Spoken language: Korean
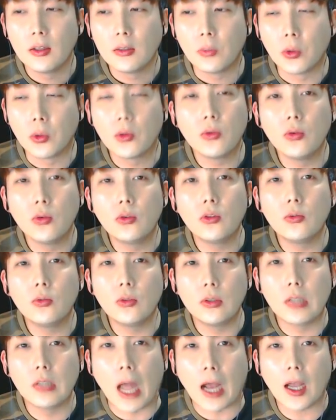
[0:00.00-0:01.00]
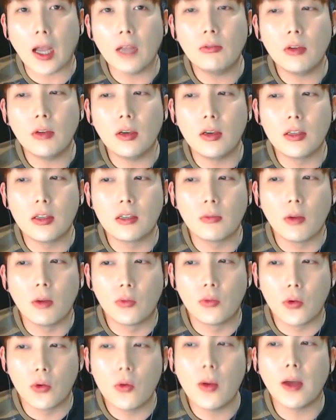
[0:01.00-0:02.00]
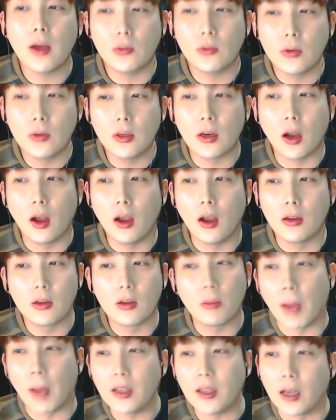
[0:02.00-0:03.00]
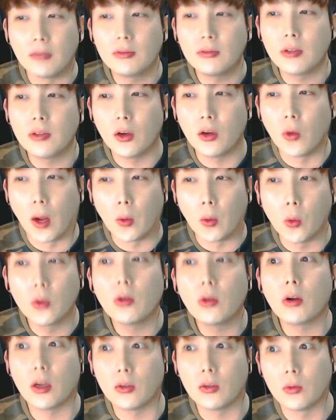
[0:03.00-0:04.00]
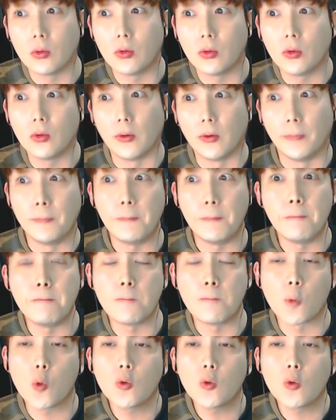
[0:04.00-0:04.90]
보통 유튜브는 아까도 얘기했지만 무료 방송이라 이렇게 많이 안써요 오더라도 음,